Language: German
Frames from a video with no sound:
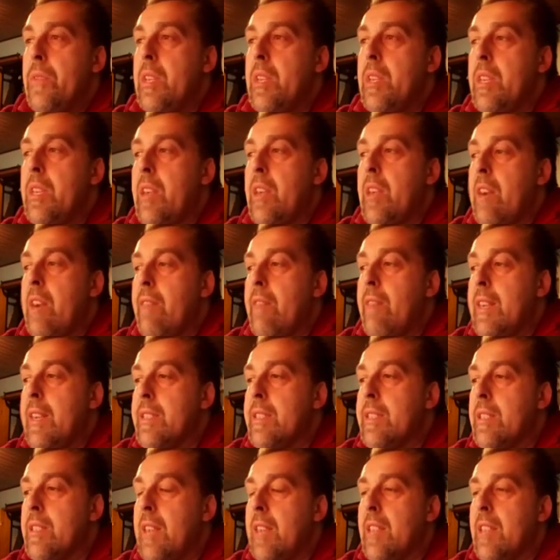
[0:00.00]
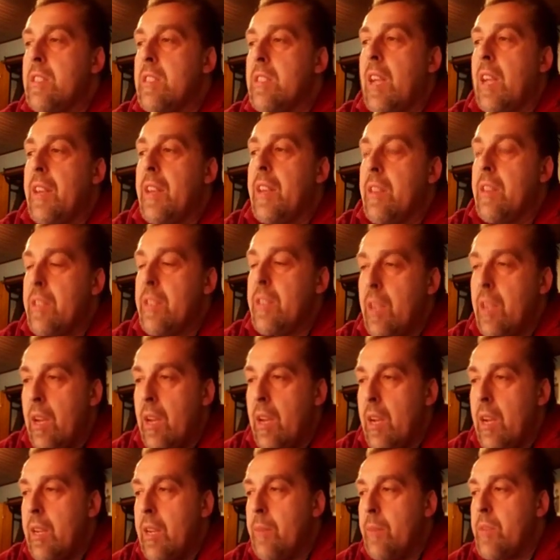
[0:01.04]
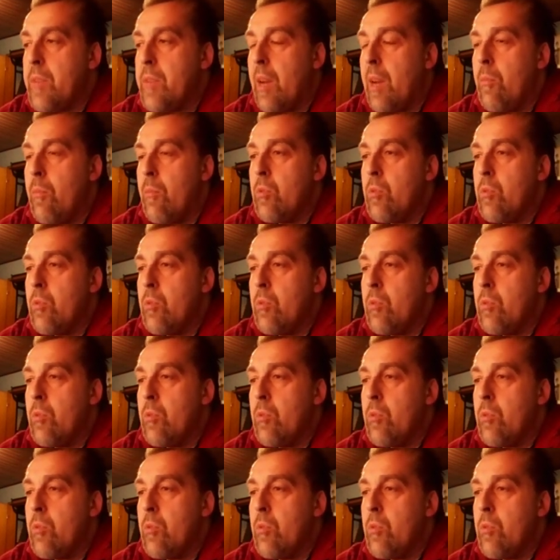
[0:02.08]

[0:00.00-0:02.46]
die teilweise ganz andere Dinge erlebt haben.